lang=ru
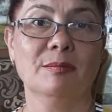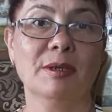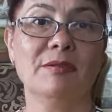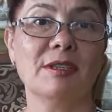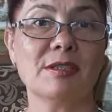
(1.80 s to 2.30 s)

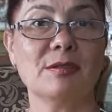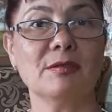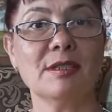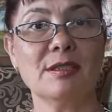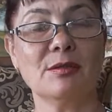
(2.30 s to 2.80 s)

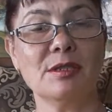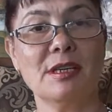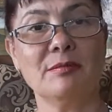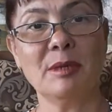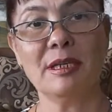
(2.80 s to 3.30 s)
Приветствую вас,
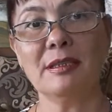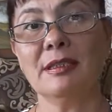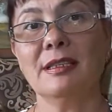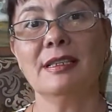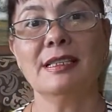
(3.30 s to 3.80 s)
друзья мои!
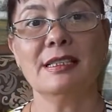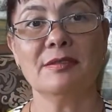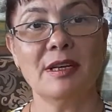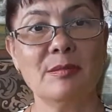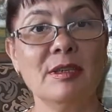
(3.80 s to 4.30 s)
С
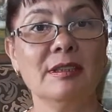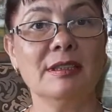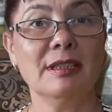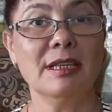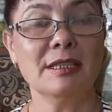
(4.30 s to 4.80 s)
вами
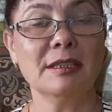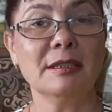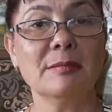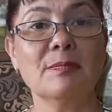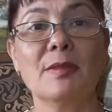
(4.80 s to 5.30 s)

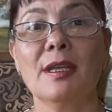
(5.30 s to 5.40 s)
Антонина.